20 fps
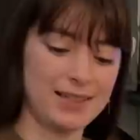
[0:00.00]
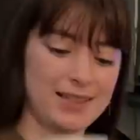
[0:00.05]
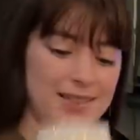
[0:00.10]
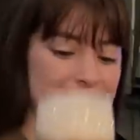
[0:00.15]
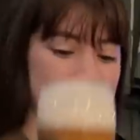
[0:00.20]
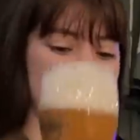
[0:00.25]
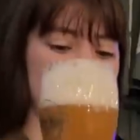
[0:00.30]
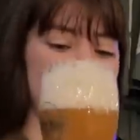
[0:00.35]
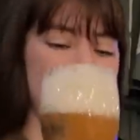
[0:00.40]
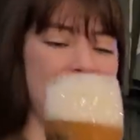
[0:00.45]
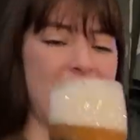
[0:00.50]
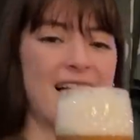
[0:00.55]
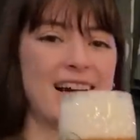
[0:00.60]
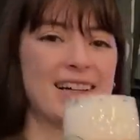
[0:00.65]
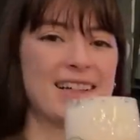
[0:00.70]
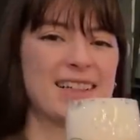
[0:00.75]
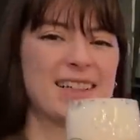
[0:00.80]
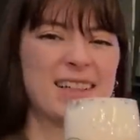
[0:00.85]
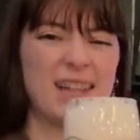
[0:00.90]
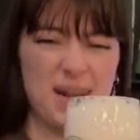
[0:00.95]
それじゃ
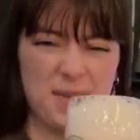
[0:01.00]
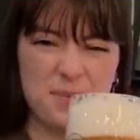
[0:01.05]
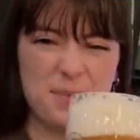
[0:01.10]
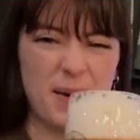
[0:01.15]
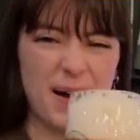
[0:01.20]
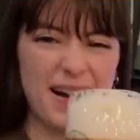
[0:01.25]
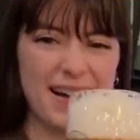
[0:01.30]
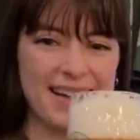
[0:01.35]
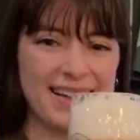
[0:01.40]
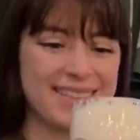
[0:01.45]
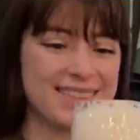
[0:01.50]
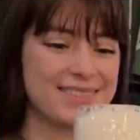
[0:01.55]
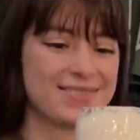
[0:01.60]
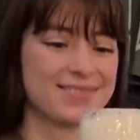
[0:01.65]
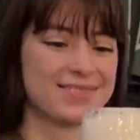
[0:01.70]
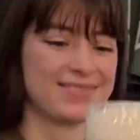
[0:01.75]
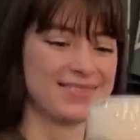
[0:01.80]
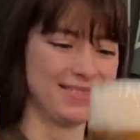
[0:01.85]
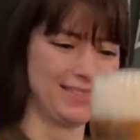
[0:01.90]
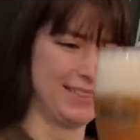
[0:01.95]
乾杯
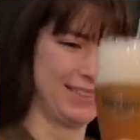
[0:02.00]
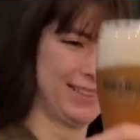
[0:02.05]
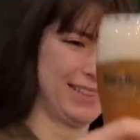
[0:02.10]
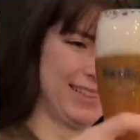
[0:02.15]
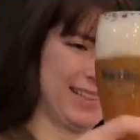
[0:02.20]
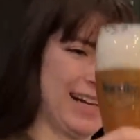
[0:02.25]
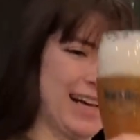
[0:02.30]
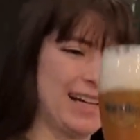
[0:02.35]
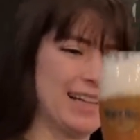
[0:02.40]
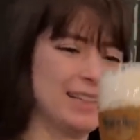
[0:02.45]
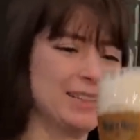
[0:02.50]
うわ